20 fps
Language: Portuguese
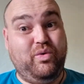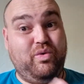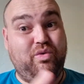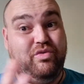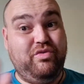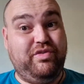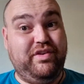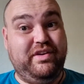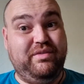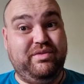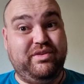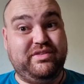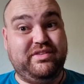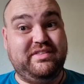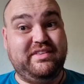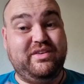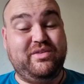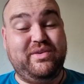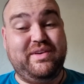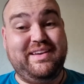eu convido
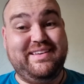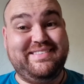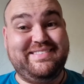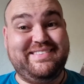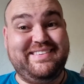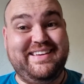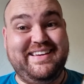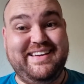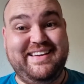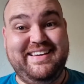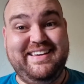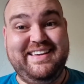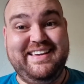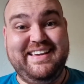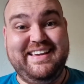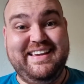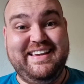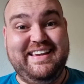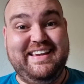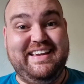vocês a conhecerem
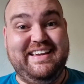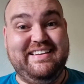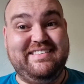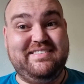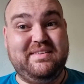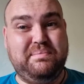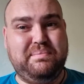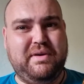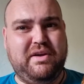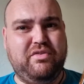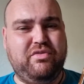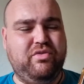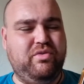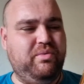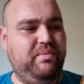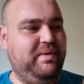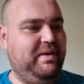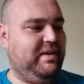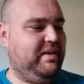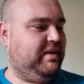esse
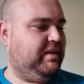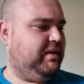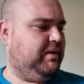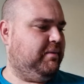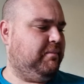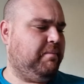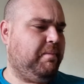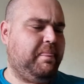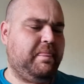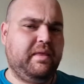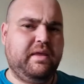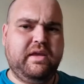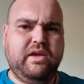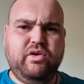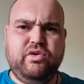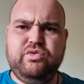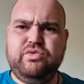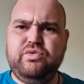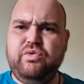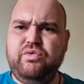perfume aqui.
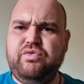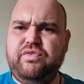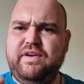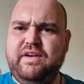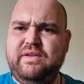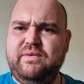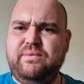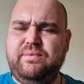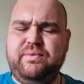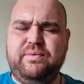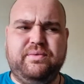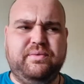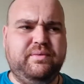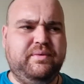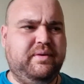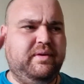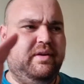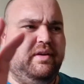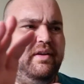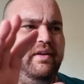Eu estou vendo,
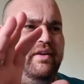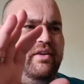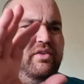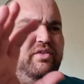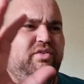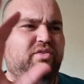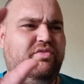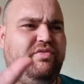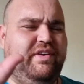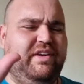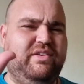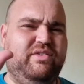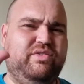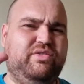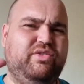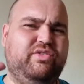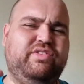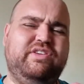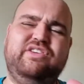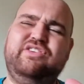estou vendo,
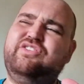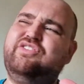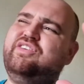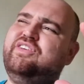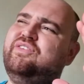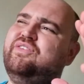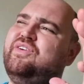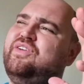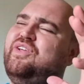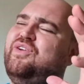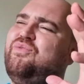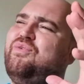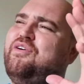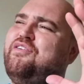estou sentindo aqui